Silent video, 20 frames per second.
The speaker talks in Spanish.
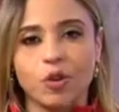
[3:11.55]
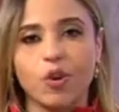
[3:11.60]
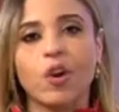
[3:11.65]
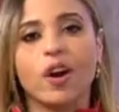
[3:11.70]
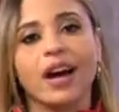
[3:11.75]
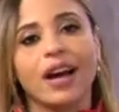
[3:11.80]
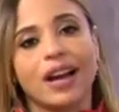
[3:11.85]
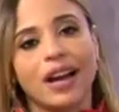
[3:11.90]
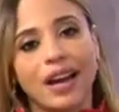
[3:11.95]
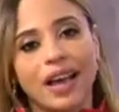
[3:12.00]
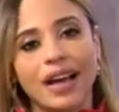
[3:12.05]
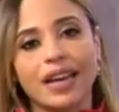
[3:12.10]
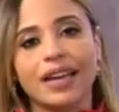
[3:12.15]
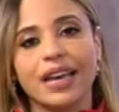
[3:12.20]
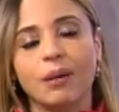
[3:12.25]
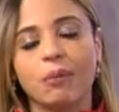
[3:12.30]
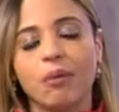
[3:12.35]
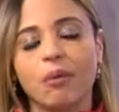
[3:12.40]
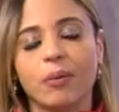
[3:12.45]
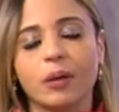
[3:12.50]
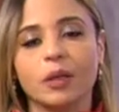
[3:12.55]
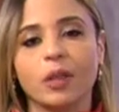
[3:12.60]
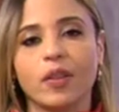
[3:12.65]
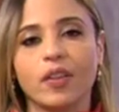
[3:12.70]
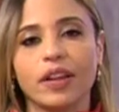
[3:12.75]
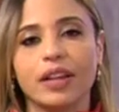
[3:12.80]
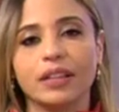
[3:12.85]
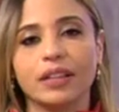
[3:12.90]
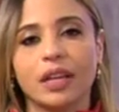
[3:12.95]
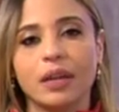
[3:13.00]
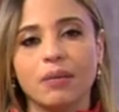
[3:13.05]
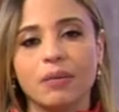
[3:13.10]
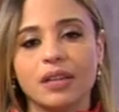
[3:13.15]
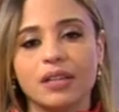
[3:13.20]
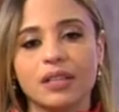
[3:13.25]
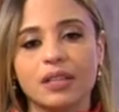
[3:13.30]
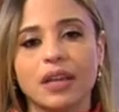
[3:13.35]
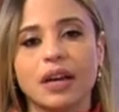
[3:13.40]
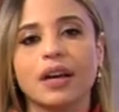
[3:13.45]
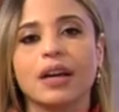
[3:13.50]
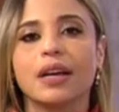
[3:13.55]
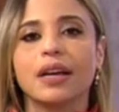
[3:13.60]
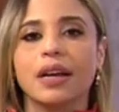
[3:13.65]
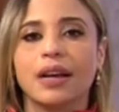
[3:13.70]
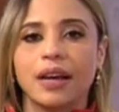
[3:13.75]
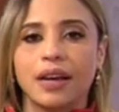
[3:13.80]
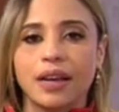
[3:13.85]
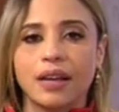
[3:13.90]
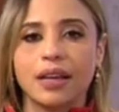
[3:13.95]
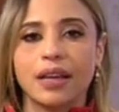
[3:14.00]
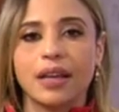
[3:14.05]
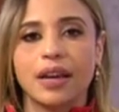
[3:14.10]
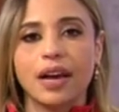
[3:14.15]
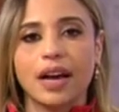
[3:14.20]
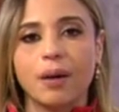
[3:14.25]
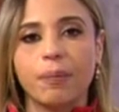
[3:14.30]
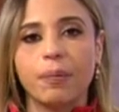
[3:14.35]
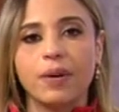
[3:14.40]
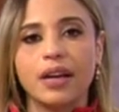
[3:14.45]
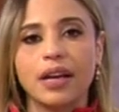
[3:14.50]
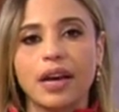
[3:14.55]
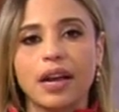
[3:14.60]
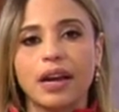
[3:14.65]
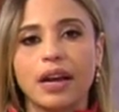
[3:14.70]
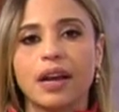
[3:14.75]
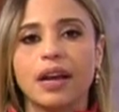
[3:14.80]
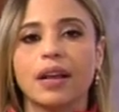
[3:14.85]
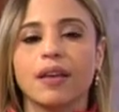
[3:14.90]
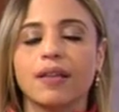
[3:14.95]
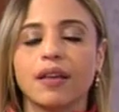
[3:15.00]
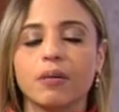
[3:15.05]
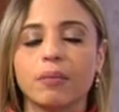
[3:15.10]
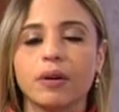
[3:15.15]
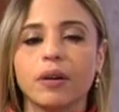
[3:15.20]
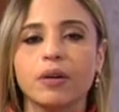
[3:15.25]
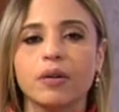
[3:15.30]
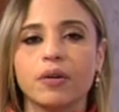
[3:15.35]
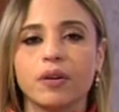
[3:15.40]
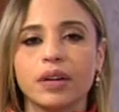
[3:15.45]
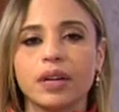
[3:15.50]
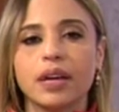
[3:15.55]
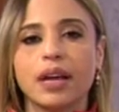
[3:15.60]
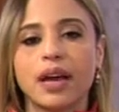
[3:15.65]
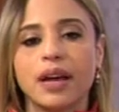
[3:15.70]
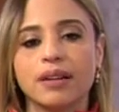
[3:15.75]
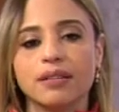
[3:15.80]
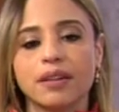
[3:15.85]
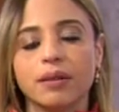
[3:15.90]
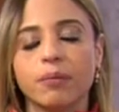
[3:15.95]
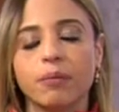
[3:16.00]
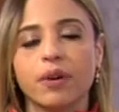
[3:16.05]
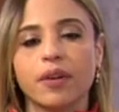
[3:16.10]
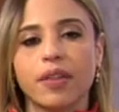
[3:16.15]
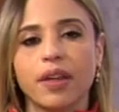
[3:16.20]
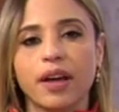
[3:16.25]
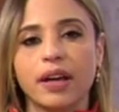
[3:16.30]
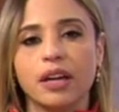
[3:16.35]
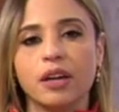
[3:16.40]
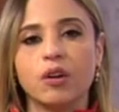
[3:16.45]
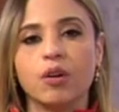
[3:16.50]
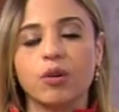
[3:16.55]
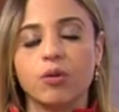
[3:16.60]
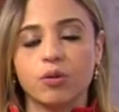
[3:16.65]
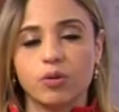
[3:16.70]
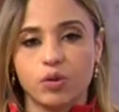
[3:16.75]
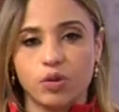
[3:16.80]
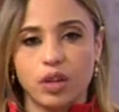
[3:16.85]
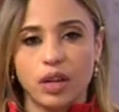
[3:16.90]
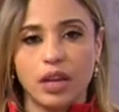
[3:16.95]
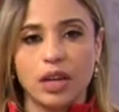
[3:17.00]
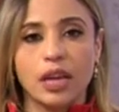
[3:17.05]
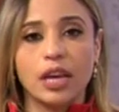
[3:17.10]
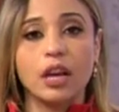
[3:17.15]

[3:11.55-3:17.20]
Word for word: Ojalá que al momento de la entrevista le quieran aplicar la ley del menor y que él se pueda ir con usted.